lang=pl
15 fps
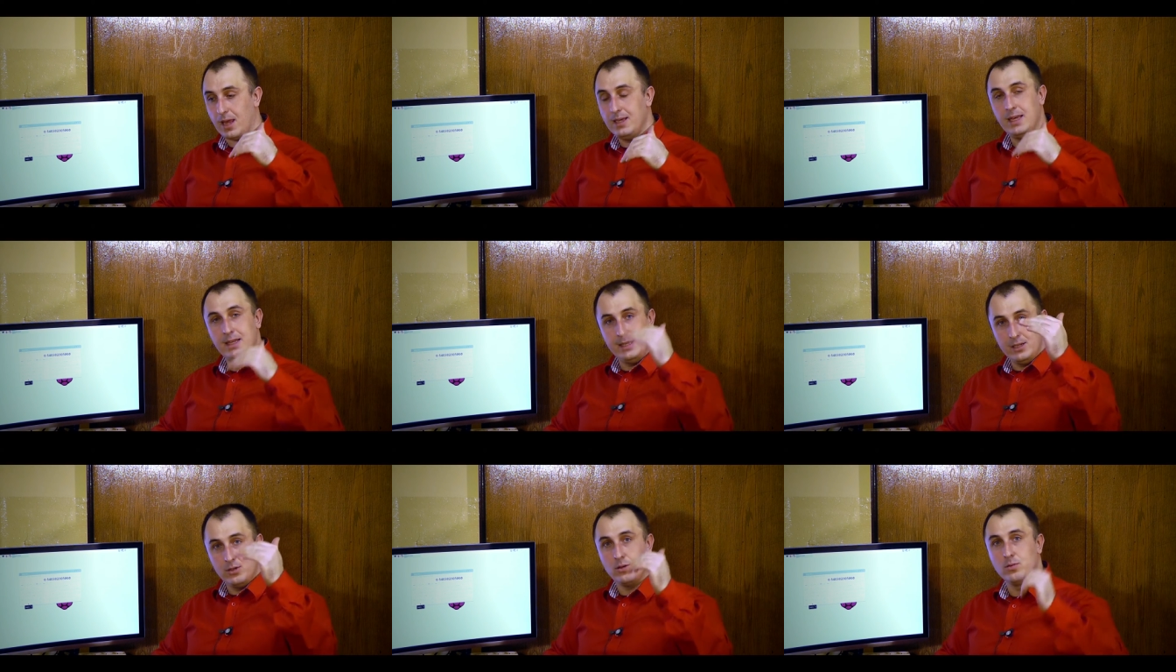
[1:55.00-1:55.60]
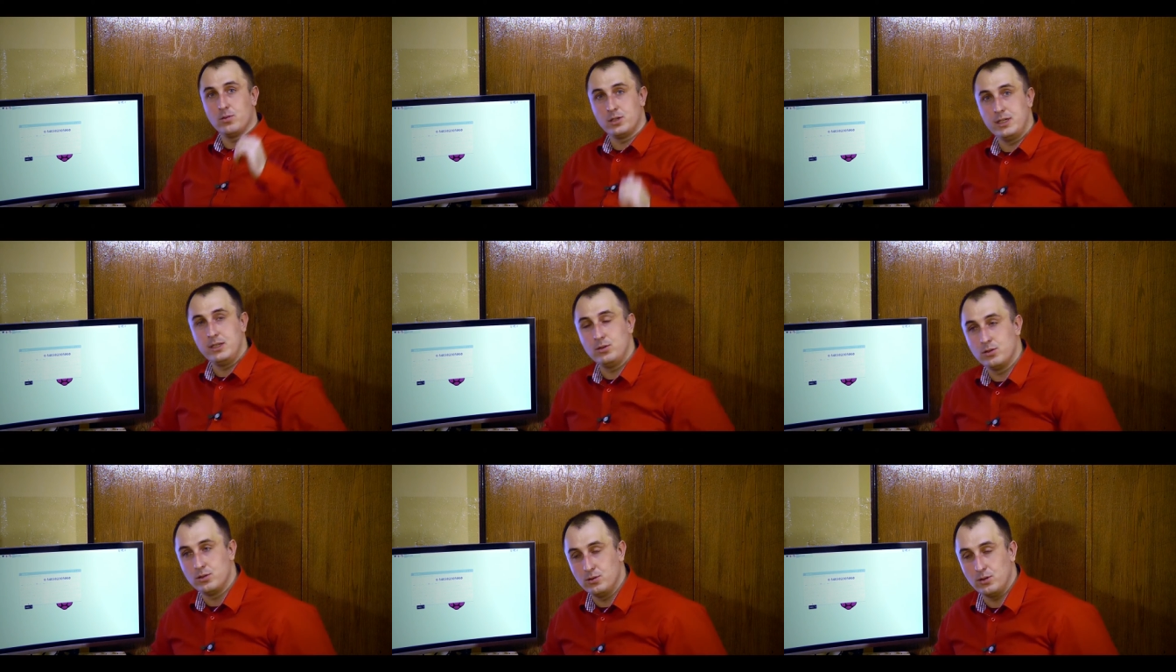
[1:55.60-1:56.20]
jedynką
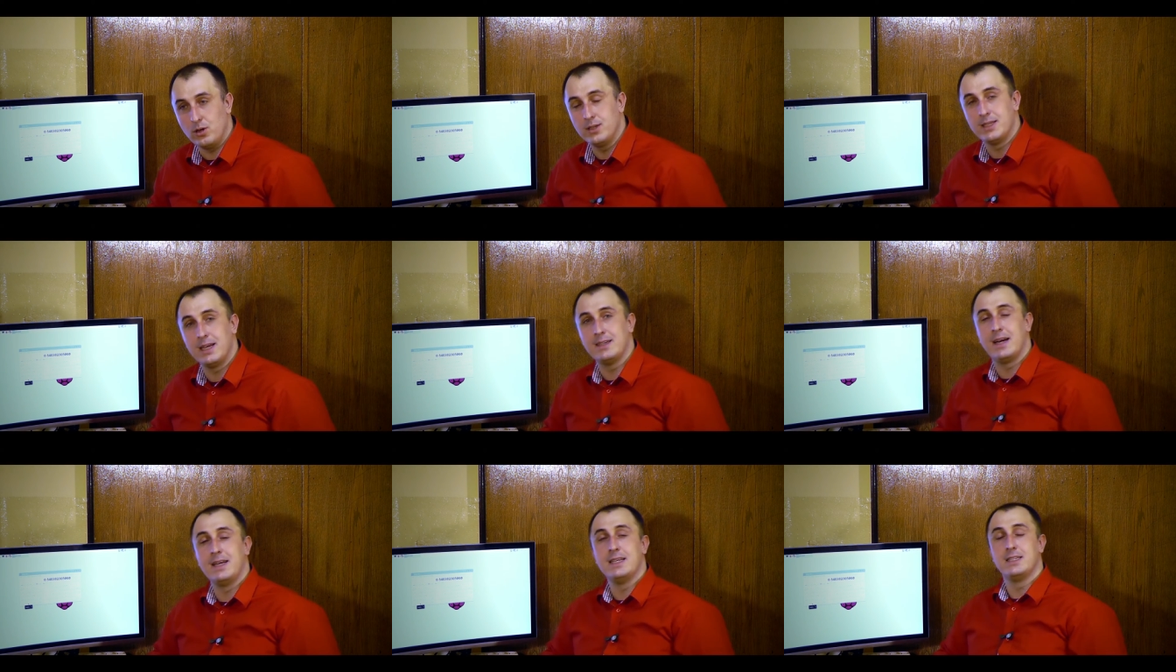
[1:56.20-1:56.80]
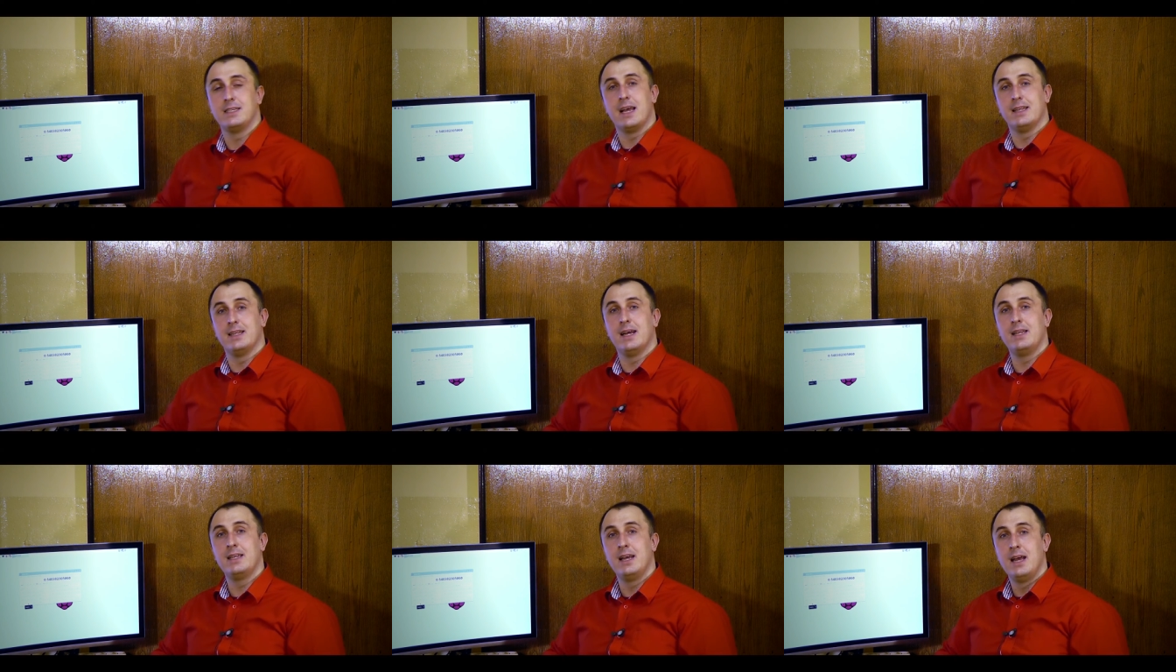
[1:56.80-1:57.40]
kosinus od zera jest
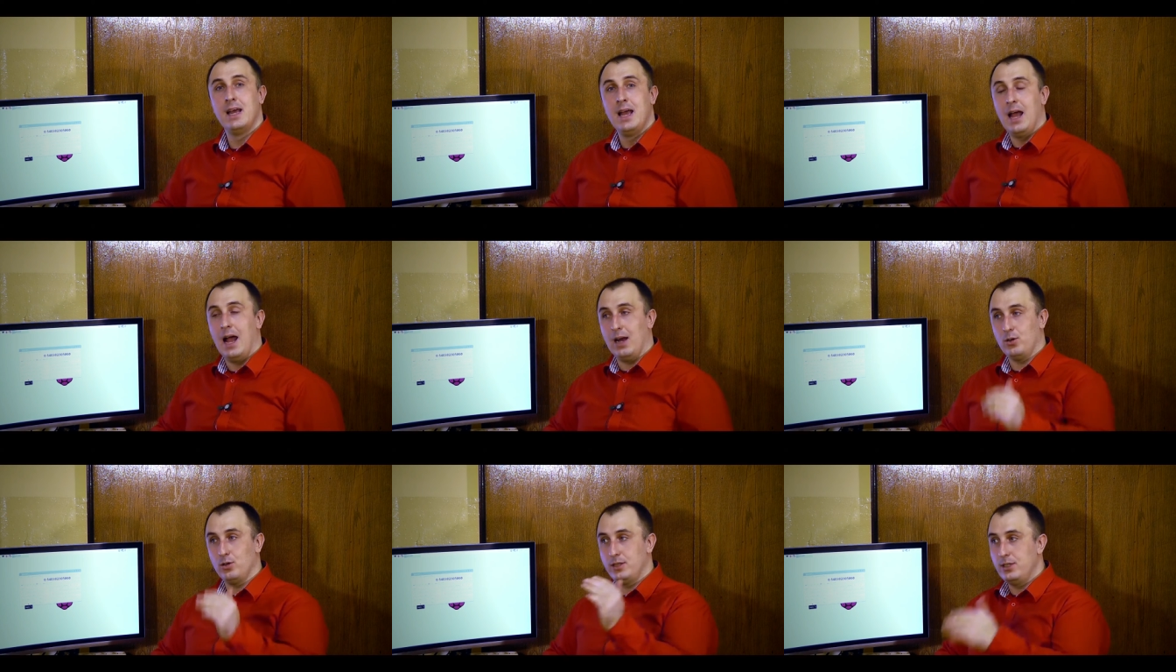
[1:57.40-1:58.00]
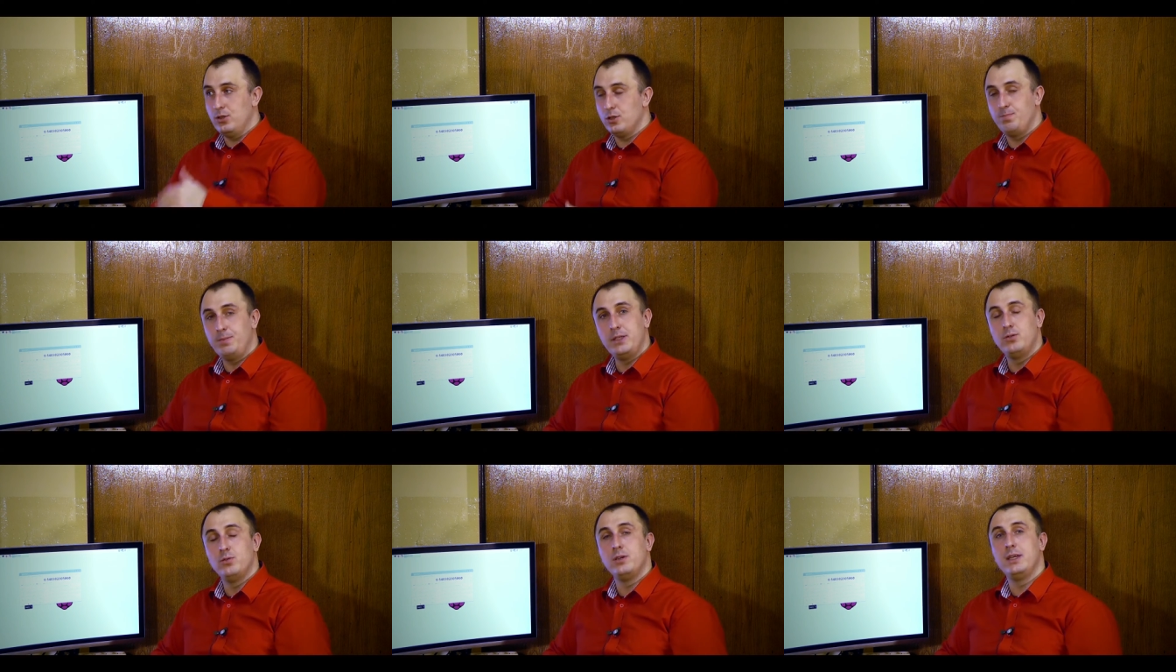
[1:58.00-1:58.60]
1, a kosinus
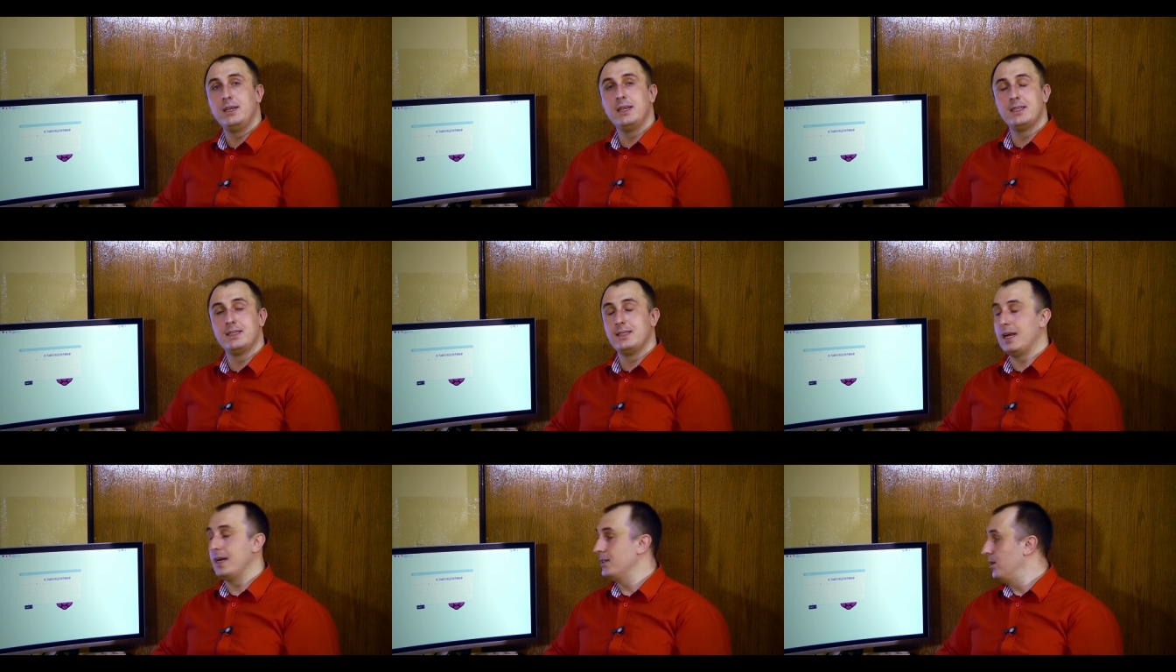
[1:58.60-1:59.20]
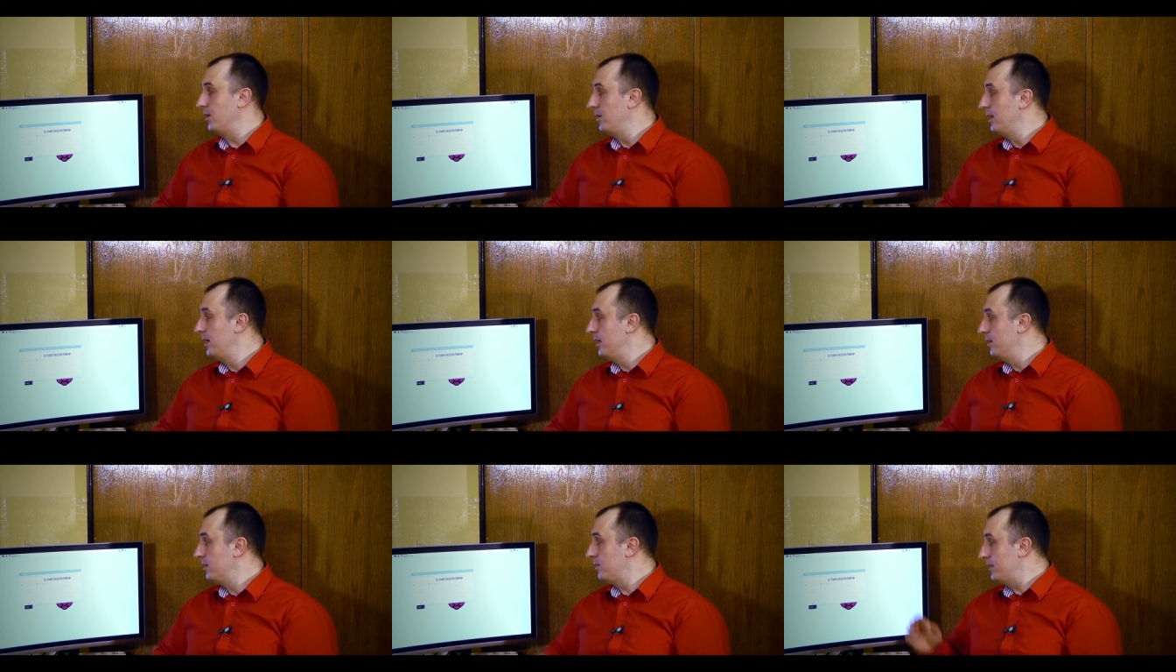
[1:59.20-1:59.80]
pi drugich jest 0.
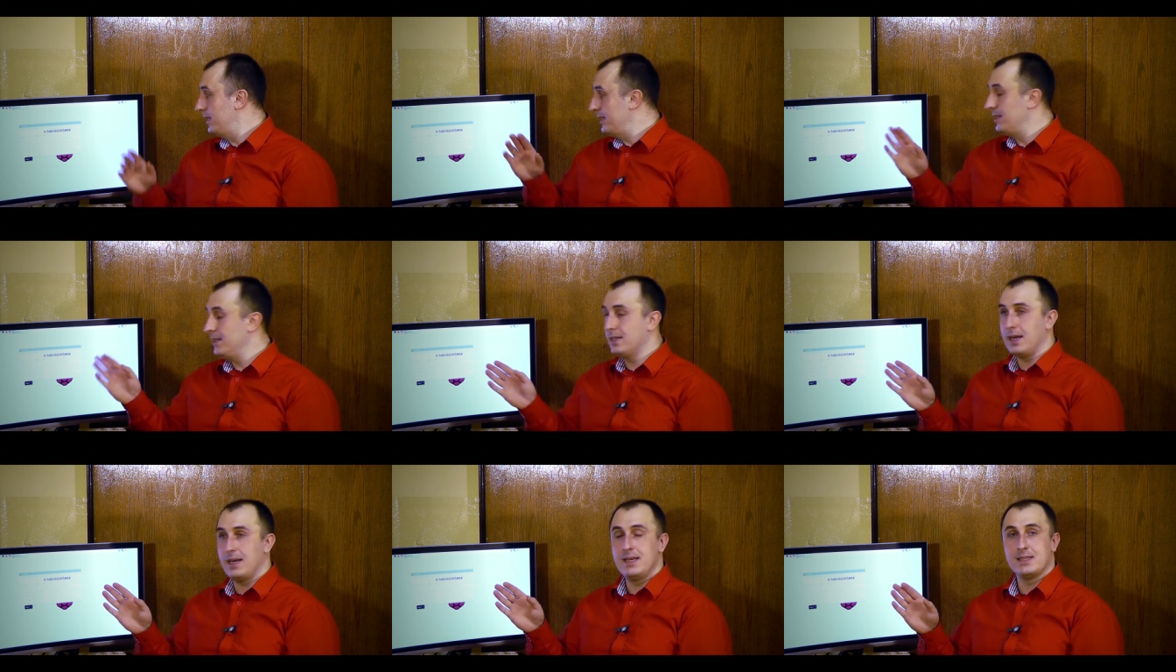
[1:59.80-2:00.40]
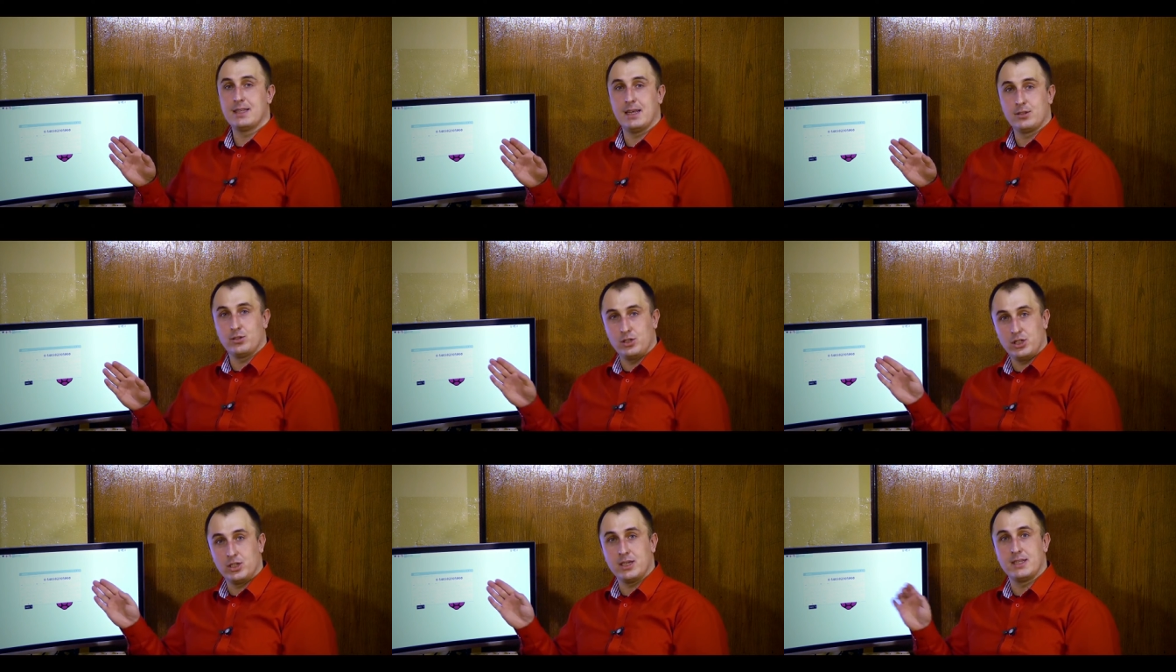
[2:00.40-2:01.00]
No to jedynka jest tak
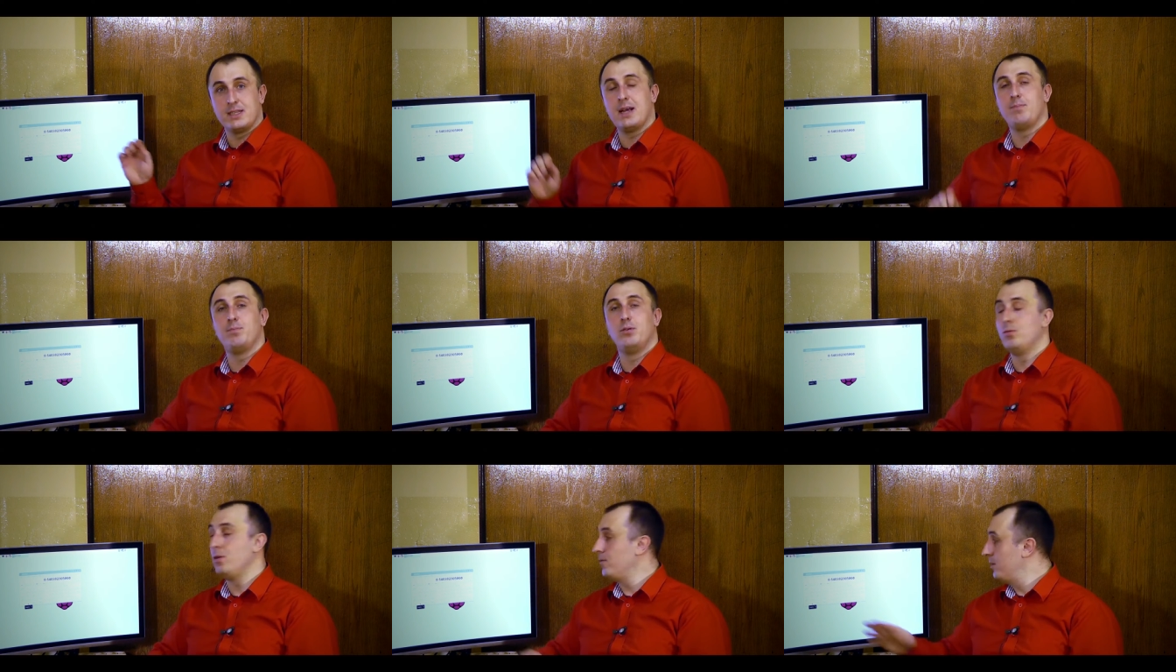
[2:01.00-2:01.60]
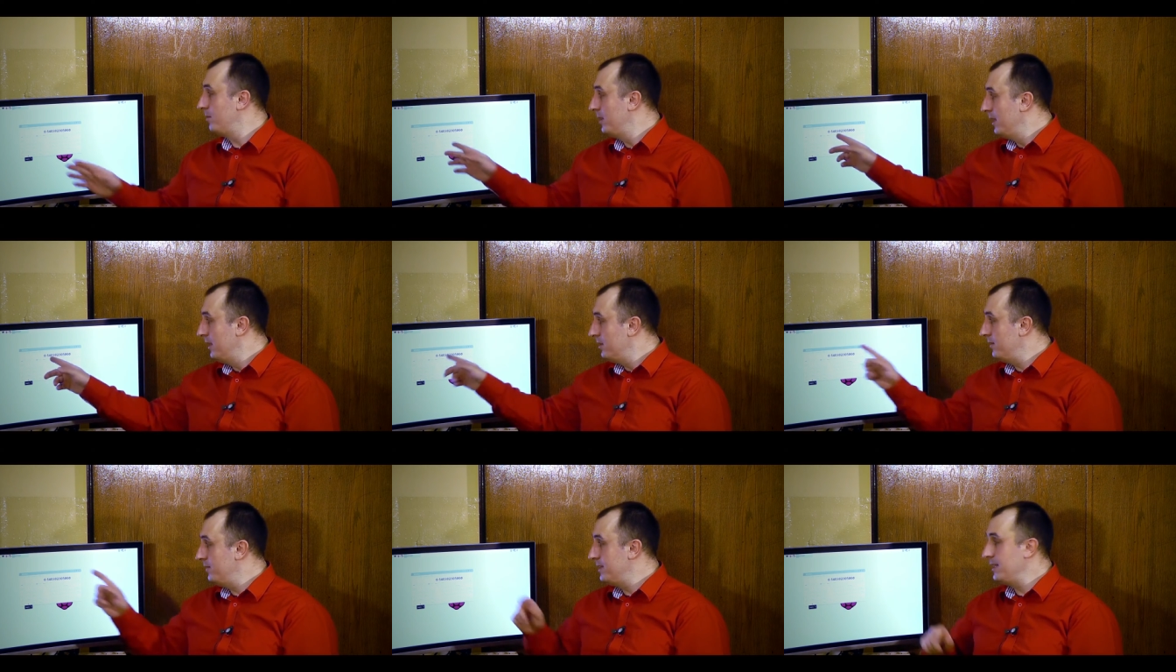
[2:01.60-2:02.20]
troszeczkę za połową,
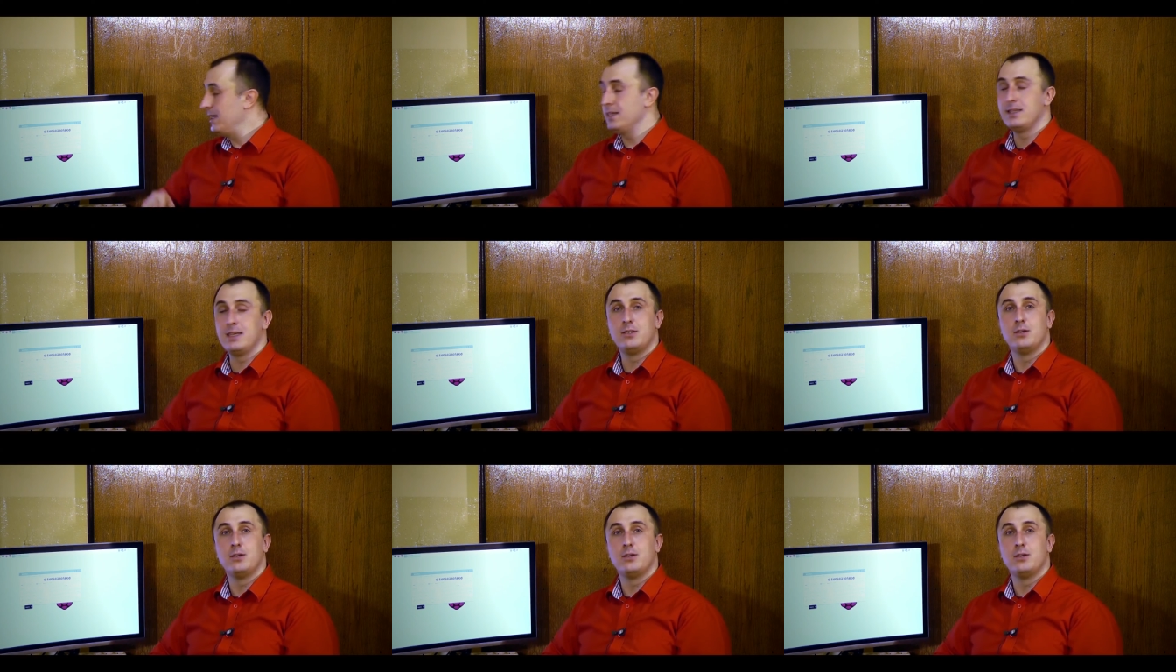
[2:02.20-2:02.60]
no więc nie jest